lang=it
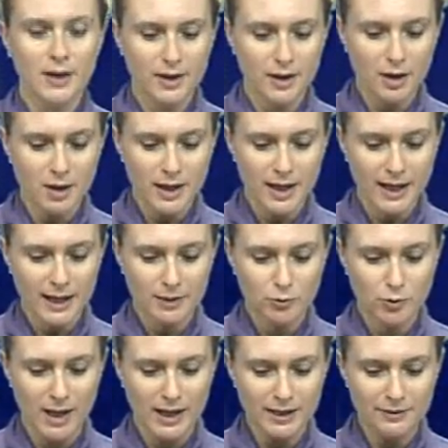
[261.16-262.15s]
cronaca,
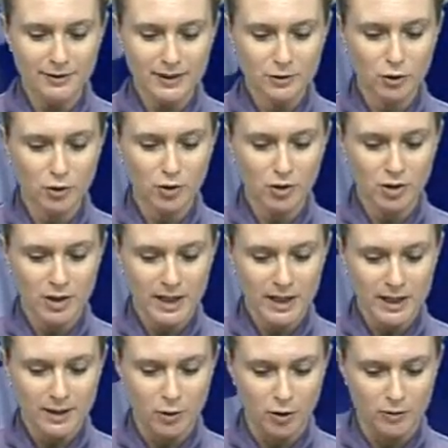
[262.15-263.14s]
due
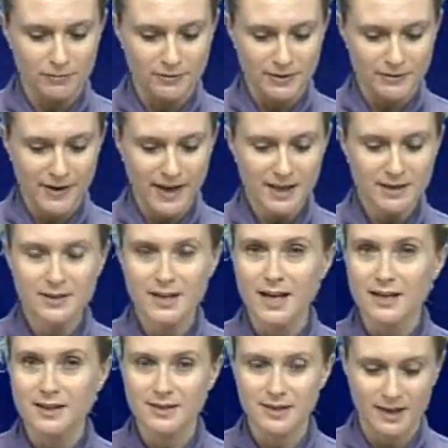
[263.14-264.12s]
allevatori
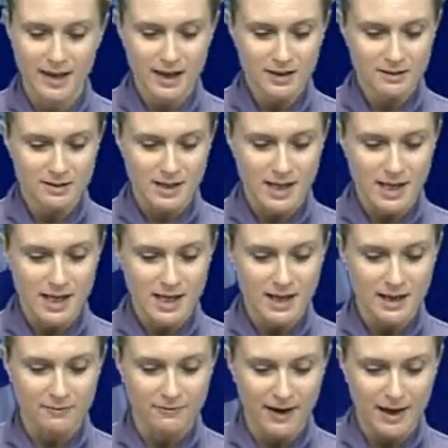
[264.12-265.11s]
conviventi e residenti
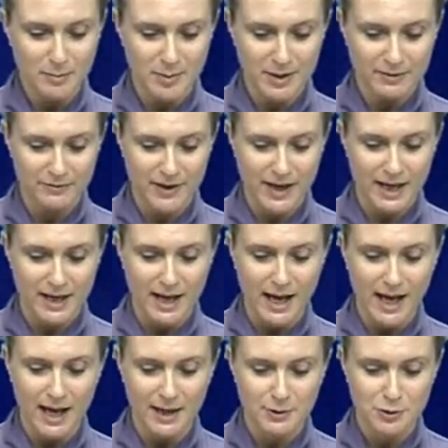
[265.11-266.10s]
in Val
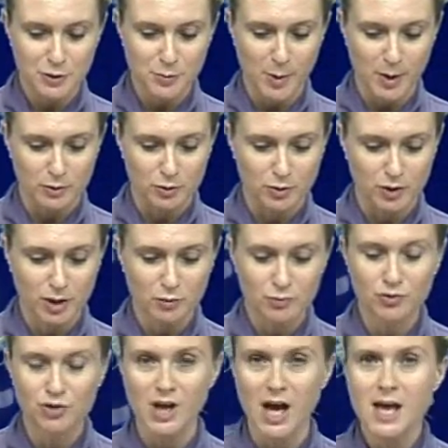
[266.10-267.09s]
Brevenna hanno sporto
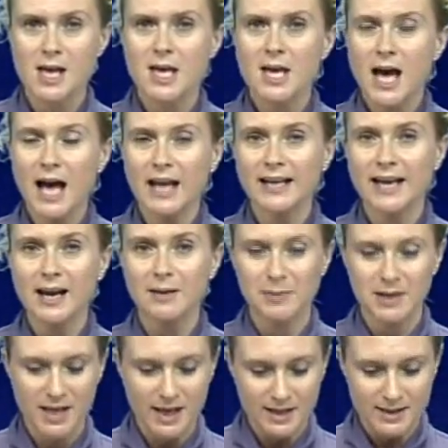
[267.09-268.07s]
denuncia ai
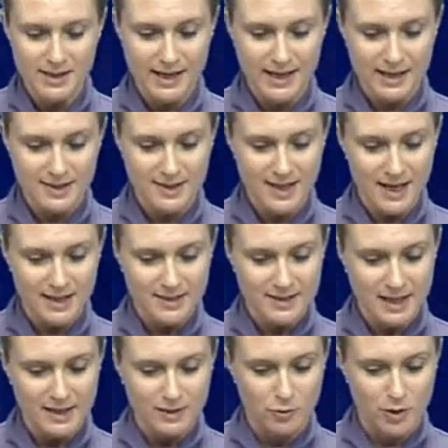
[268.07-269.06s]
carabinieri di
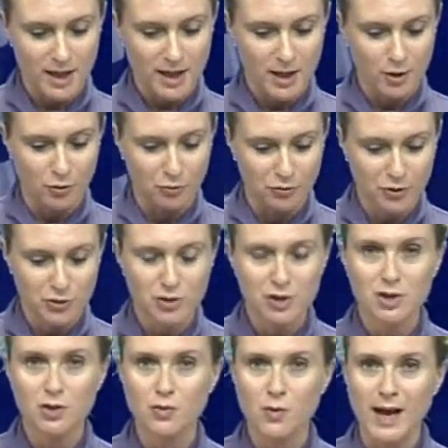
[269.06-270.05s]
Casarza Ligure nei
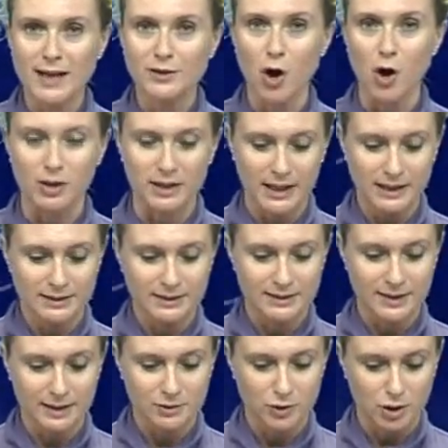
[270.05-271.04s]
confronti di una donna
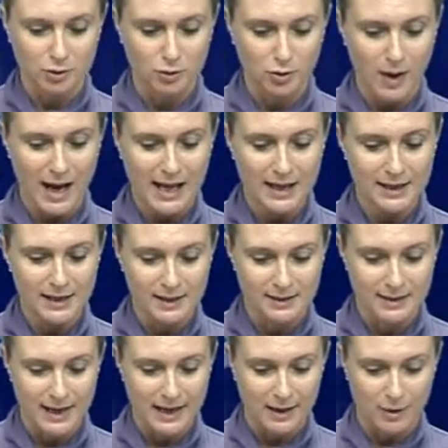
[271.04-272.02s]
di 38
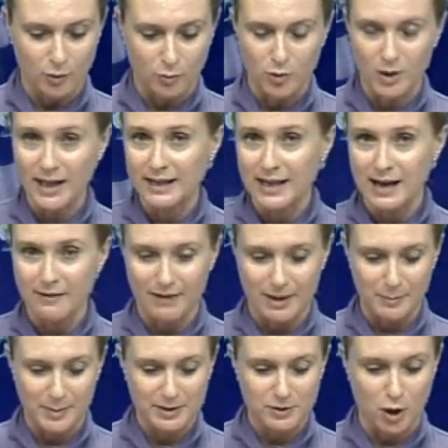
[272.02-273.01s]
anni del comune della
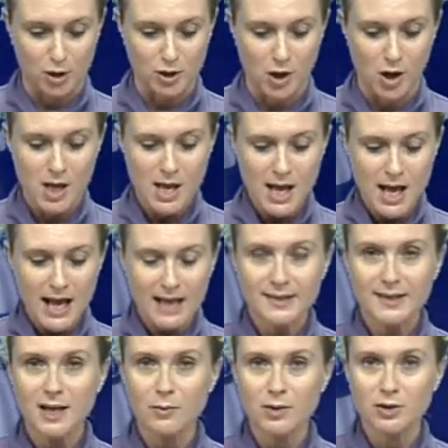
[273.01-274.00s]
Val Petronio.
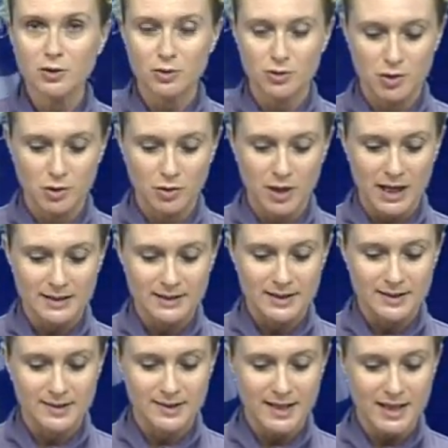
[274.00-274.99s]
A seguito di un
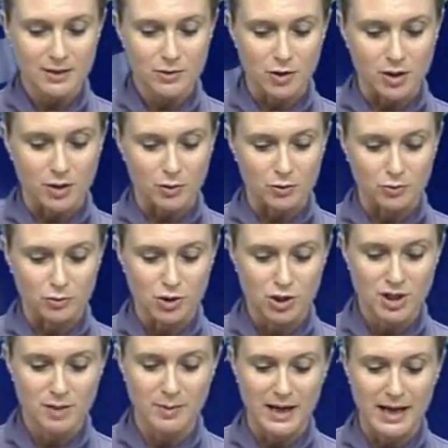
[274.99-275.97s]
dissidio
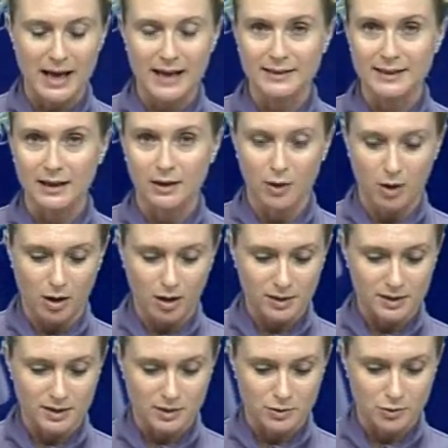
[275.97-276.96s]
riconducibile ad
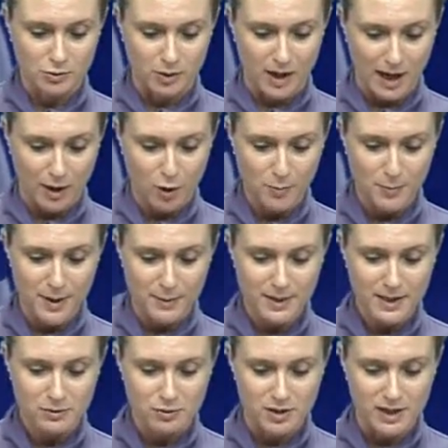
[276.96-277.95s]
accordi
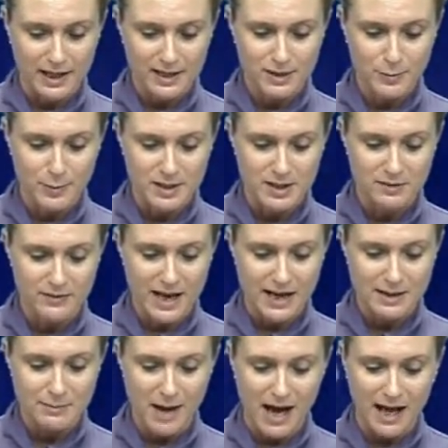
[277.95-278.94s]
sull'accoppiamento dei rispettivi
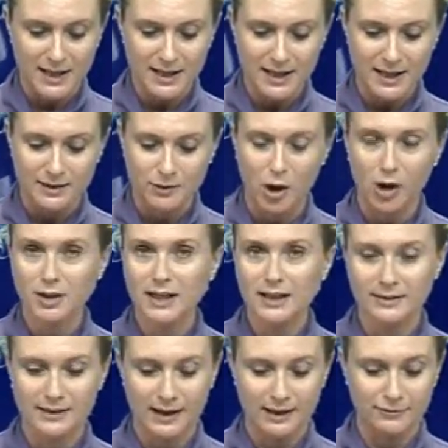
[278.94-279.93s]
animali, la
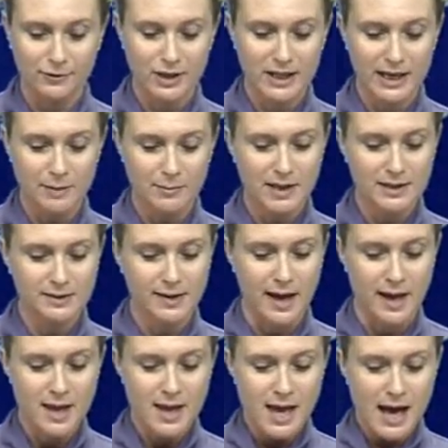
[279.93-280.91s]
donna
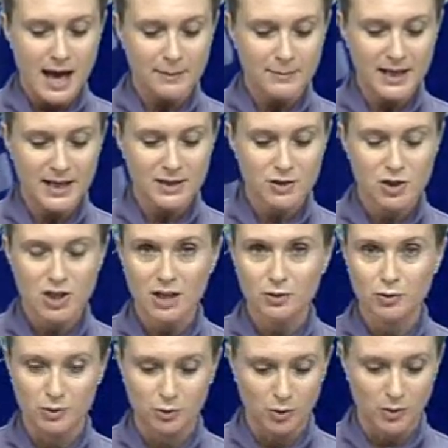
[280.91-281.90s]
telefonicamente ha
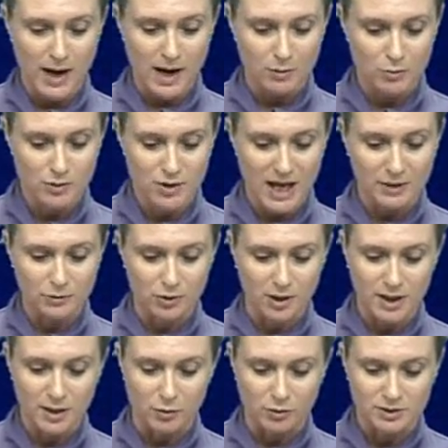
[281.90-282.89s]
minacciato i due
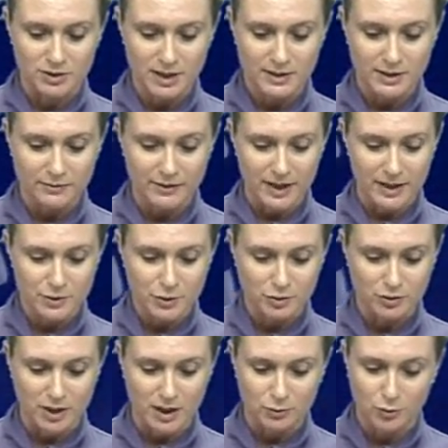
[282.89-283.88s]
accusandoli inoltre di averle
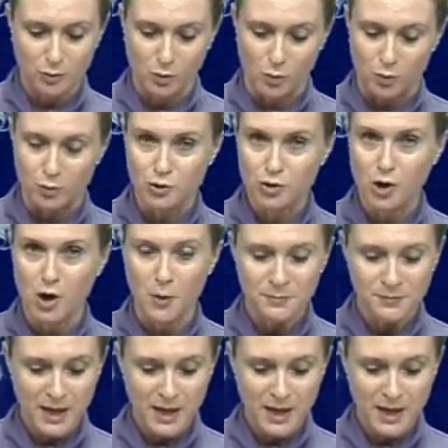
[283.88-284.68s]
sottratto un cucciolo